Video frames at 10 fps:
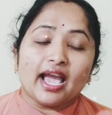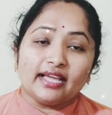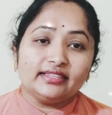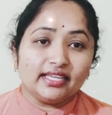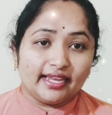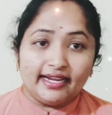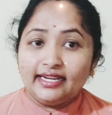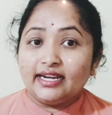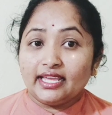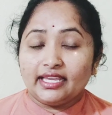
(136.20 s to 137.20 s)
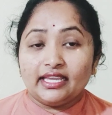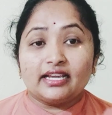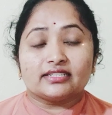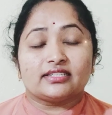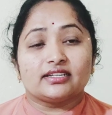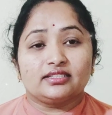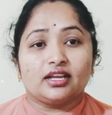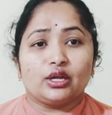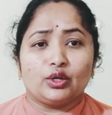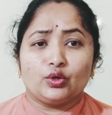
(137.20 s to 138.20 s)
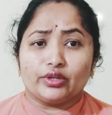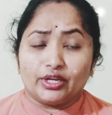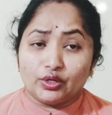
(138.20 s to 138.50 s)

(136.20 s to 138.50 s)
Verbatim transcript: అయితే ఏంటంటే ఈ గసగసాల్లో